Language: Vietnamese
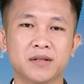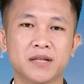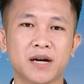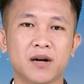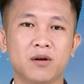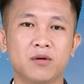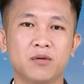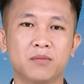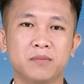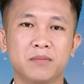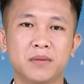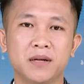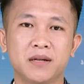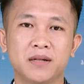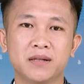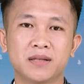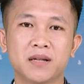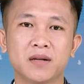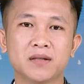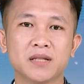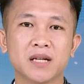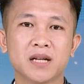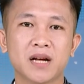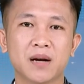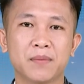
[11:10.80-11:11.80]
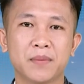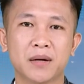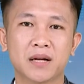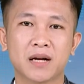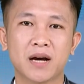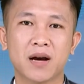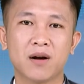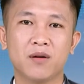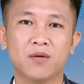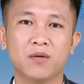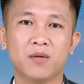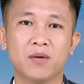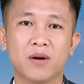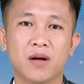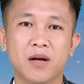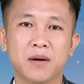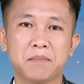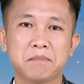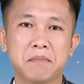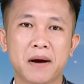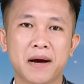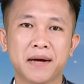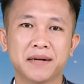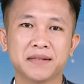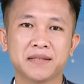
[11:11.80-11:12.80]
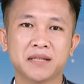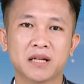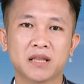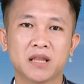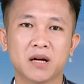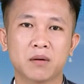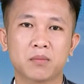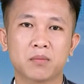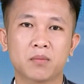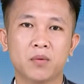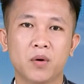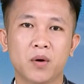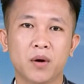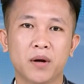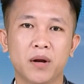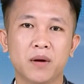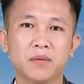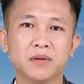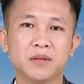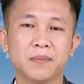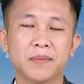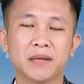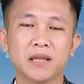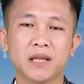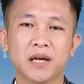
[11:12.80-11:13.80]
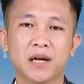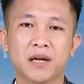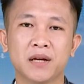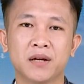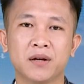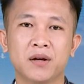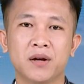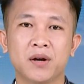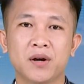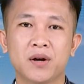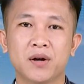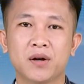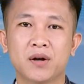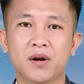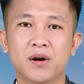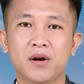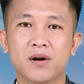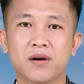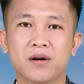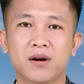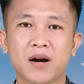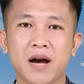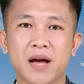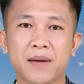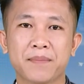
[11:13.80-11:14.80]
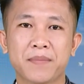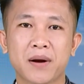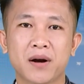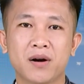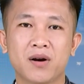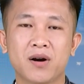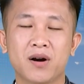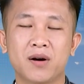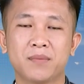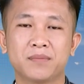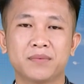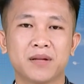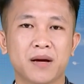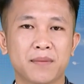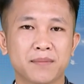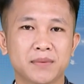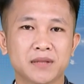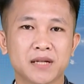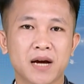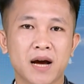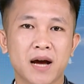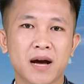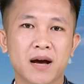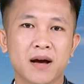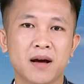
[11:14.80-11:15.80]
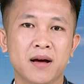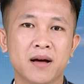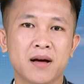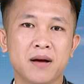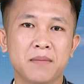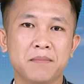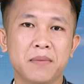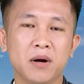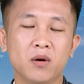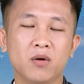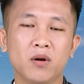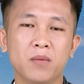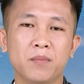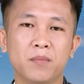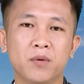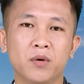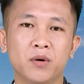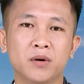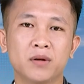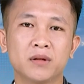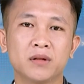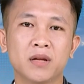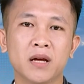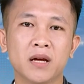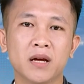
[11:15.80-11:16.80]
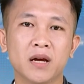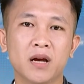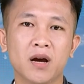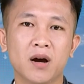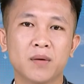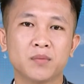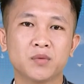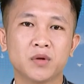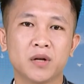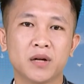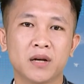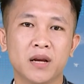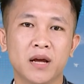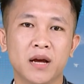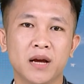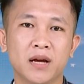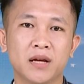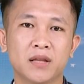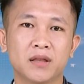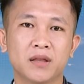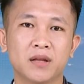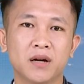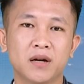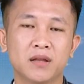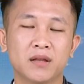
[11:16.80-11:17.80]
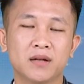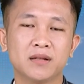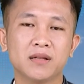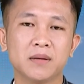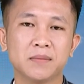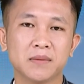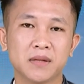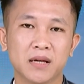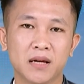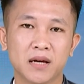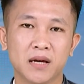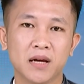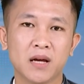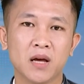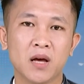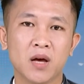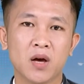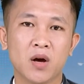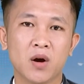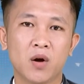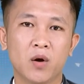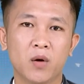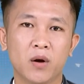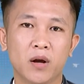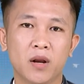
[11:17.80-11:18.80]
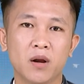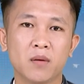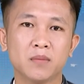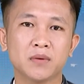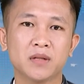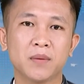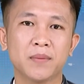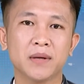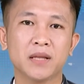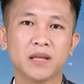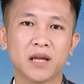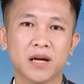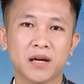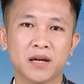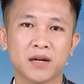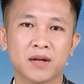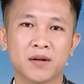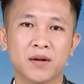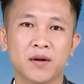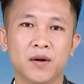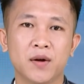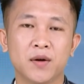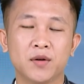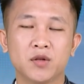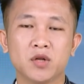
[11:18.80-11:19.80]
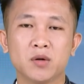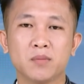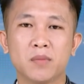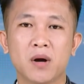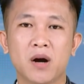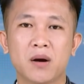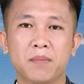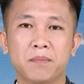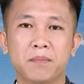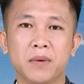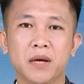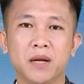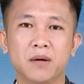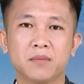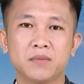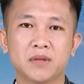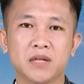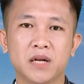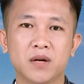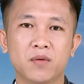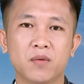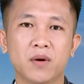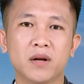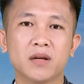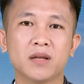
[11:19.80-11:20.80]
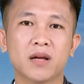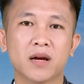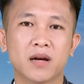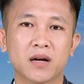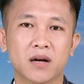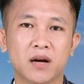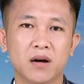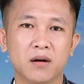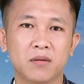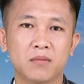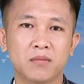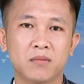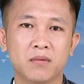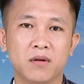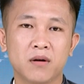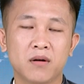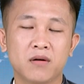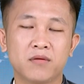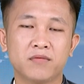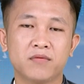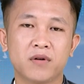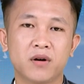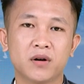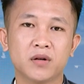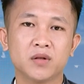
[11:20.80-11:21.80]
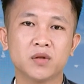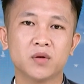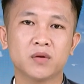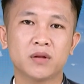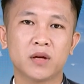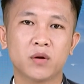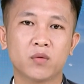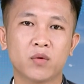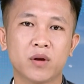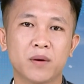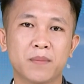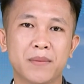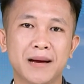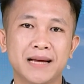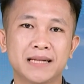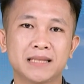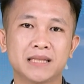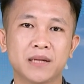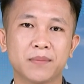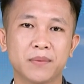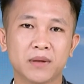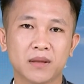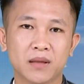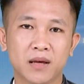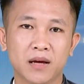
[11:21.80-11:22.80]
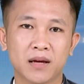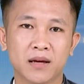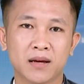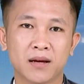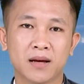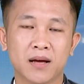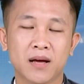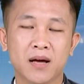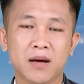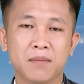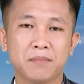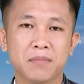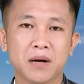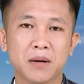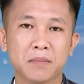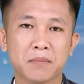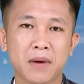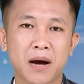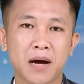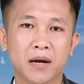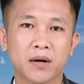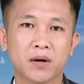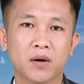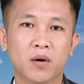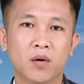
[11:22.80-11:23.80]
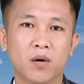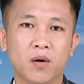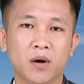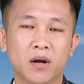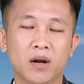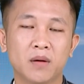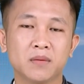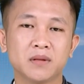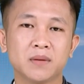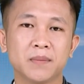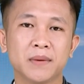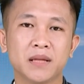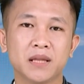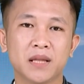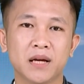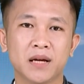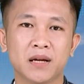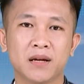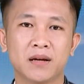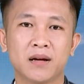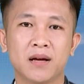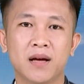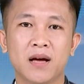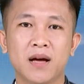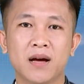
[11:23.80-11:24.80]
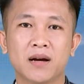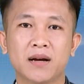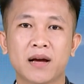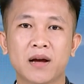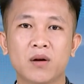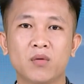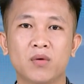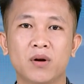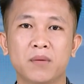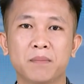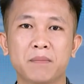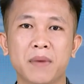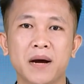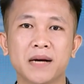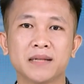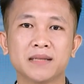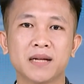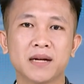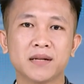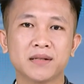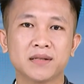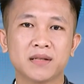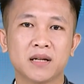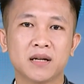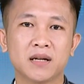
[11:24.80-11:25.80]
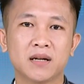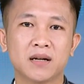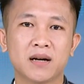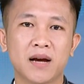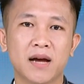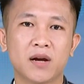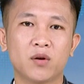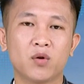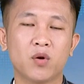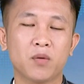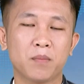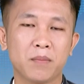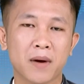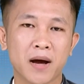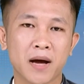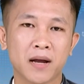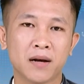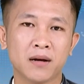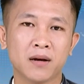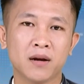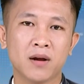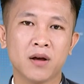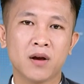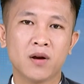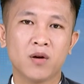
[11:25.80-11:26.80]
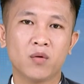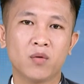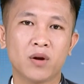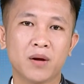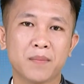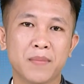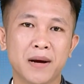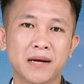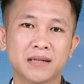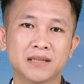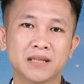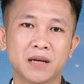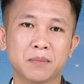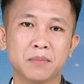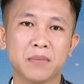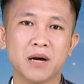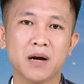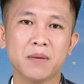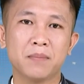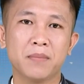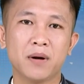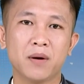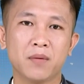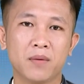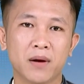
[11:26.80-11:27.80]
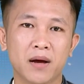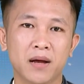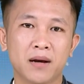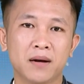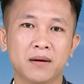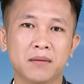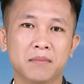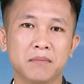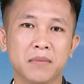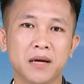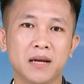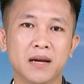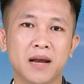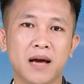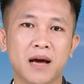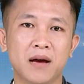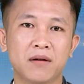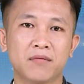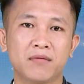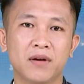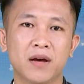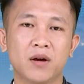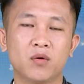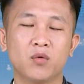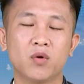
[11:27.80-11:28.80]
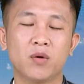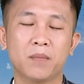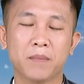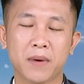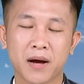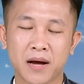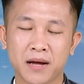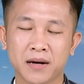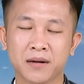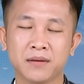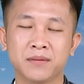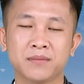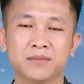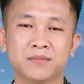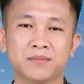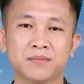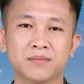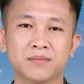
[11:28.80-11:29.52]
chào mừng sát chết cả ơn cầu, bàn dân tộc hồi Đông dân Bắc tỉnh có khai băng họp thẩm tra bưng lông bùn tinh kế họp chuyên đề từ thứ xếp xí hội đồng giám đốc tỉnh chôm họp với đồng chí Nguyễn Thành Công phó chủ tịch ủy ban giám đốc tỉnh bưng bàn hội đồng giám đốc tỉnh cánh nguồn pa san sở ngành nông pan ủy ban dân mương bưng huyền bi nả viện nông pan